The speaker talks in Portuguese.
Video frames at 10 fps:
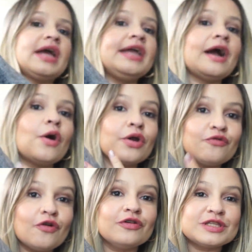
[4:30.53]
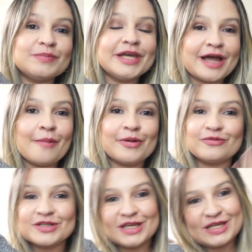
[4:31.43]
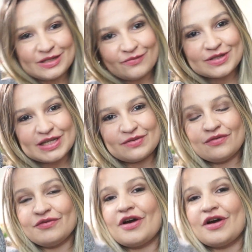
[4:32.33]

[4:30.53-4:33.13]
que aí agora eu vou explicar pra vocês, que vocês vão ver